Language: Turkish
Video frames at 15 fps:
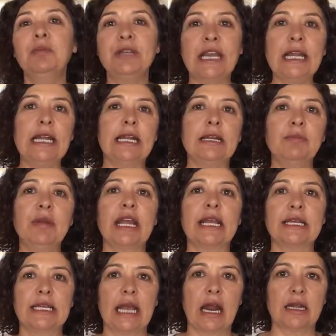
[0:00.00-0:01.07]
Gelelim
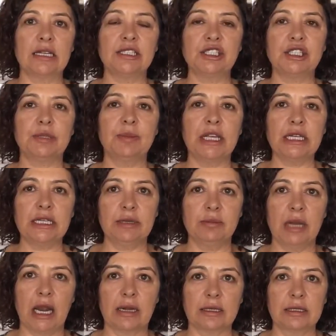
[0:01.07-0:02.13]
ek yerleştirmeye
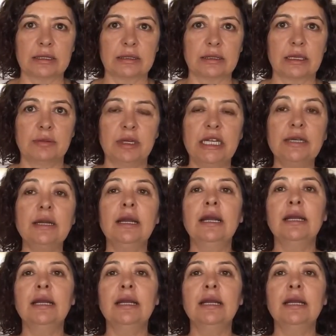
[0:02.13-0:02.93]
kimler katılabilir?